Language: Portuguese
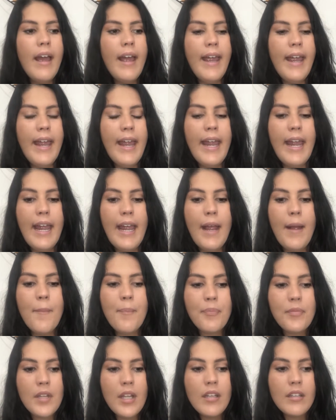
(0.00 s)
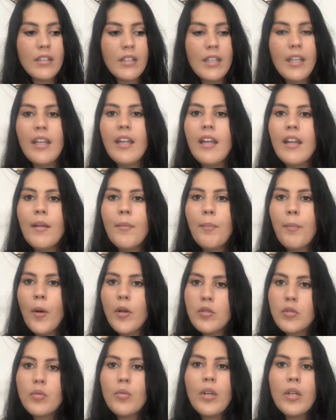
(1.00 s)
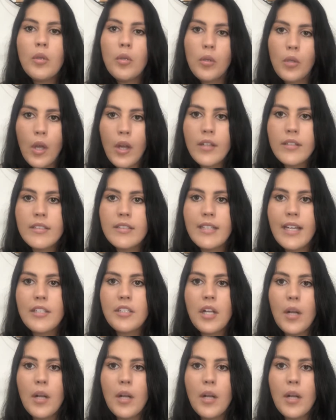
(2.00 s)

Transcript: é, que possuem tutores, né?